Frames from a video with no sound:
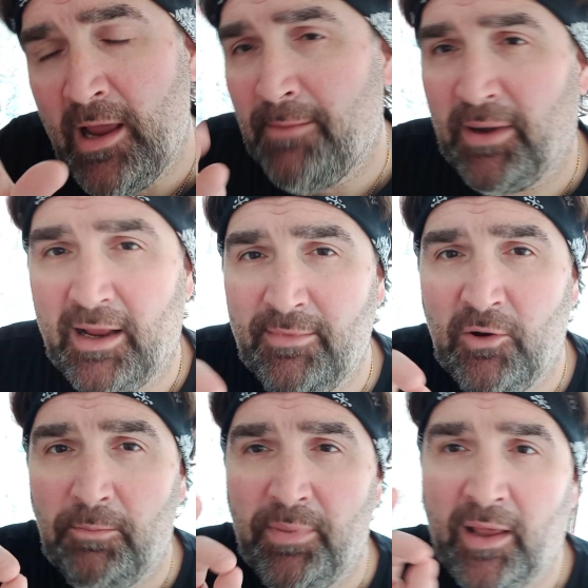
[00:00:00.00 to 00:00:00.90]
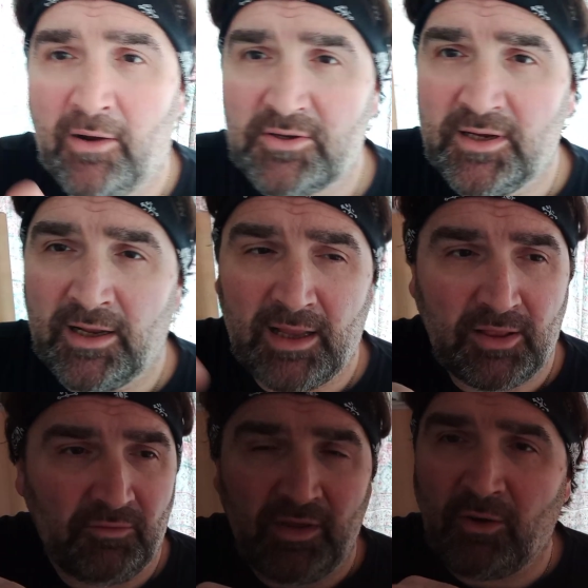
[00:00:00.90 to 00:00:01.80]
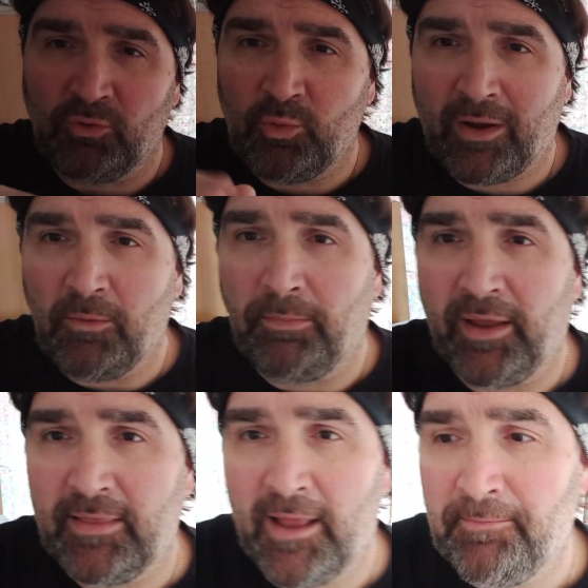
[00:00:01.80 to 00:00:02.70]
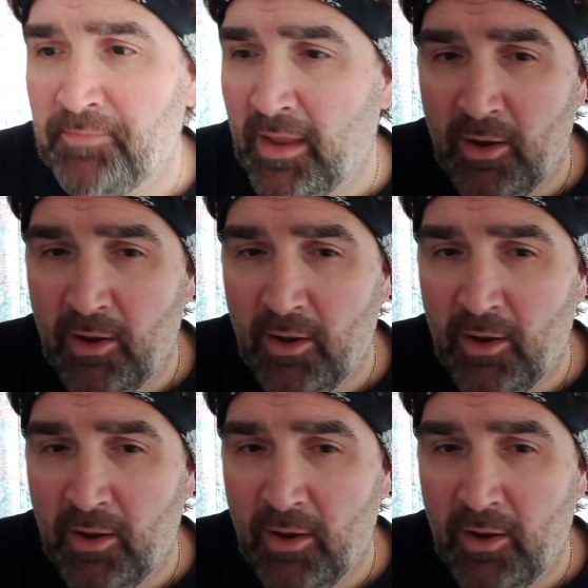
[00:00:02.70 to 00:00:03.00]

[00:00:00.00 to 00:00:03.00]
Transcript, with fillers: perché almeno Pirlo se n'è andato via con due coppette,